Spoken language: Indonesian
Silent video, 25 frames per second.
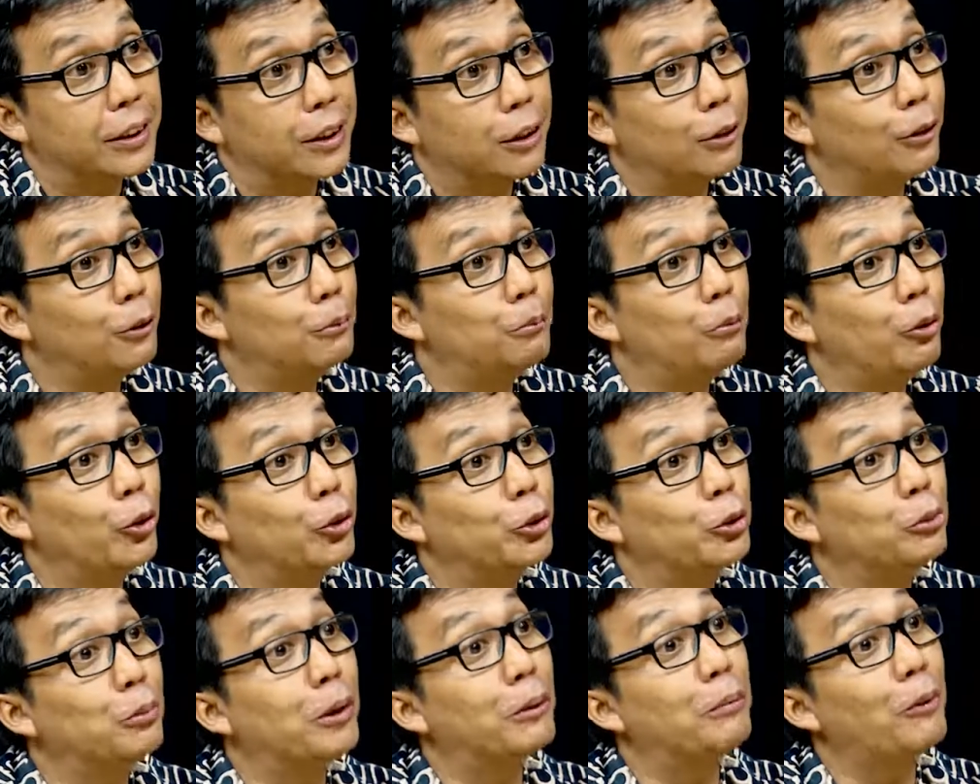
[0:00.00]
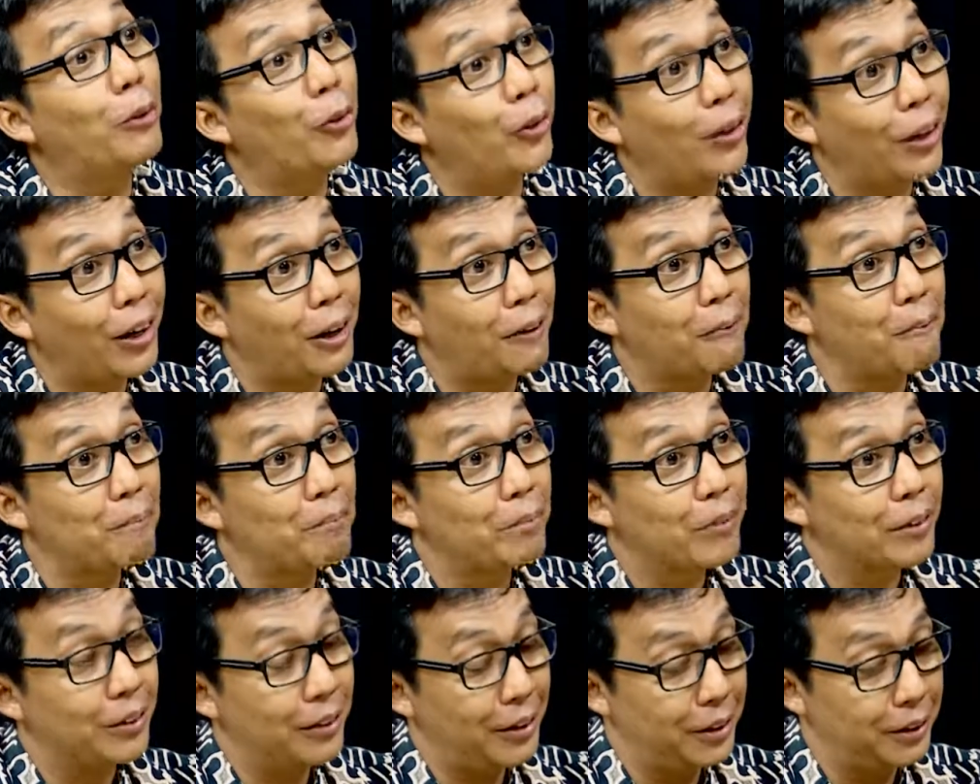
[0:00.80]
kelompok itu berapa orang Baik.
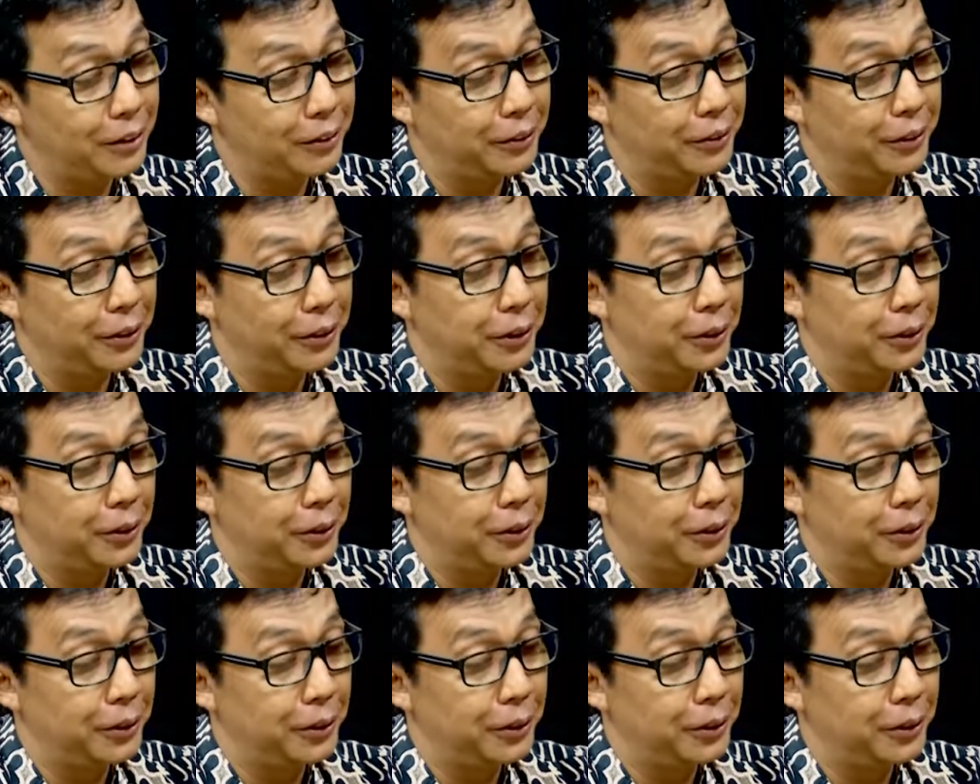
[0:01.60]
ya.